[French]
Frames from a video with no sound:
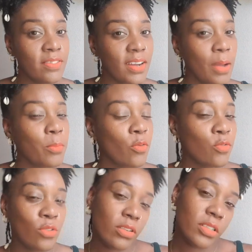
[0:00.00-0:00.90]
vraiment
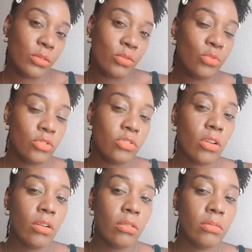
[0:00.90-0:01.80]
vous lancer toute
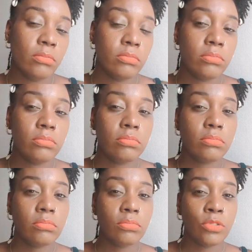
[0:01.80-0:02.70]
seule
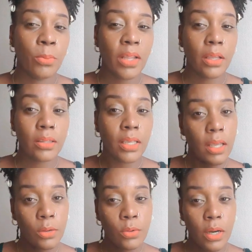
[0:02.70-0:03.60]
de manière
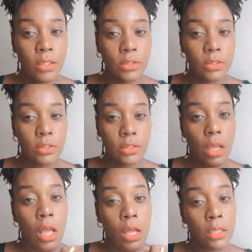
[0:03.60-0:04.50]
très courageuse
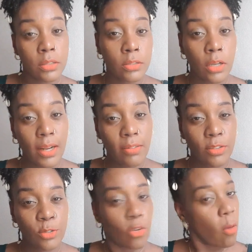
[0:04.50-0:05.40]
dans
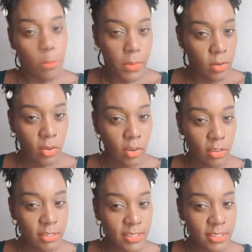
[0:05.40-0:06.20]
l'aventure microlo.